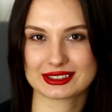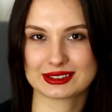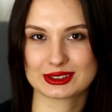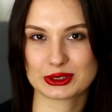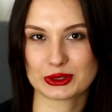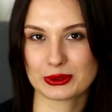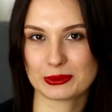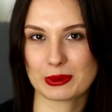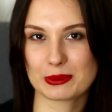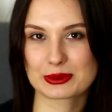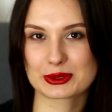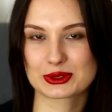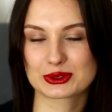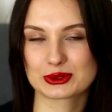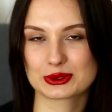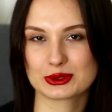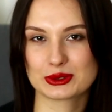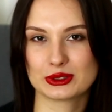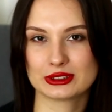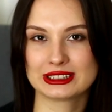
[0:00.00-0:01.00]
co po
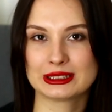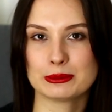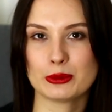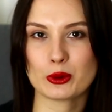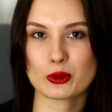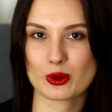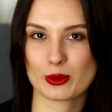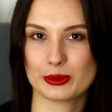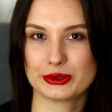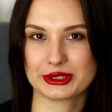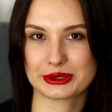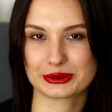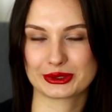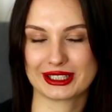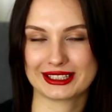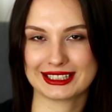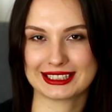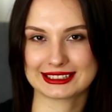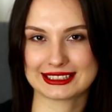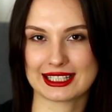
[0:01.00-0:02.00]
prostu nie mogłoby się
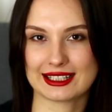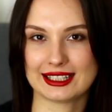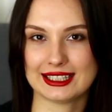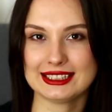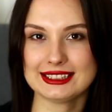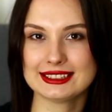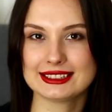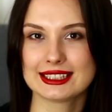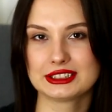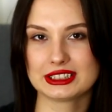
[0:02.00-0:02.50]
tutaj nie znaleźć,